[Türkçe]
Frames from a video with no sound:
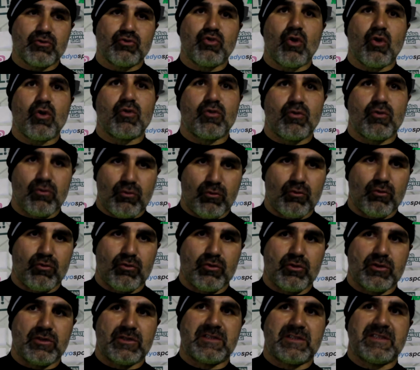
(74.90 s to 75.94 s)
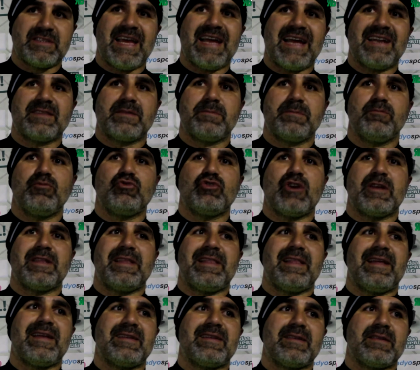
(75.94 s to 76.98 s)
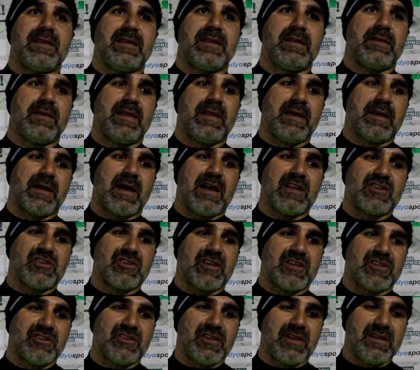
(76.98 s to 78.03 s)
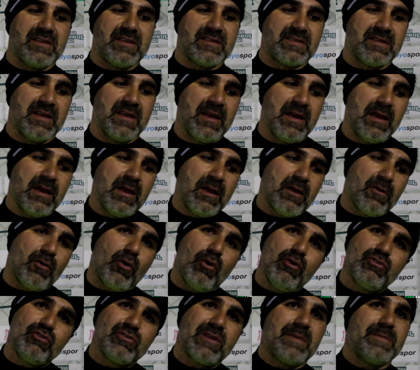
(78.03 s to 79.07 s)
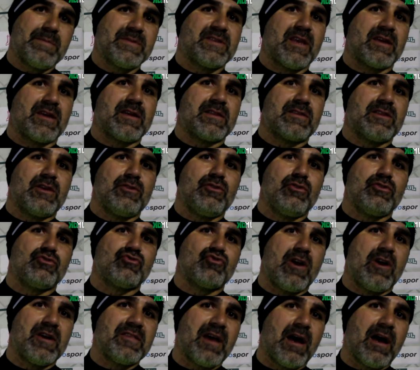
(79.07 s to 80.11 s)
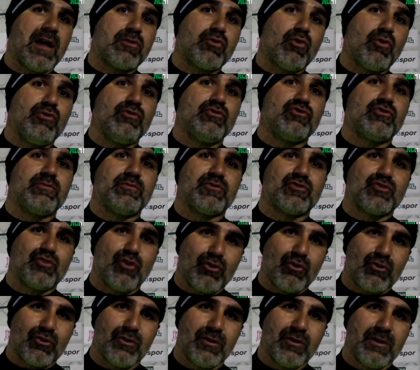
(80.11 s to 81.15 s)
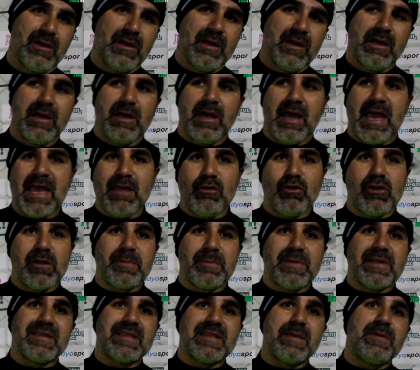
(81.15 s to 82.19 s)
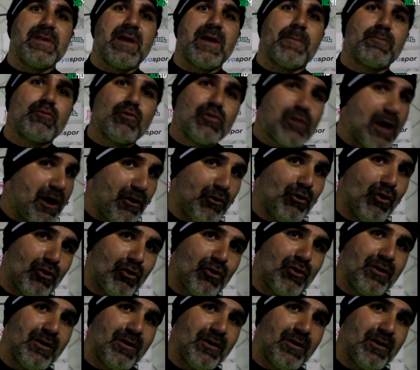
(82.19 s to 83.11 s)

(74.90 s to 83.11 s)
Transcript: çok sert mücadelelerle karşı karşıyayız. Oyuncularımız sakatlanıyor. Şu anda 6 oyuncumuz yok. En önemlilerinde bir Abdullah yok.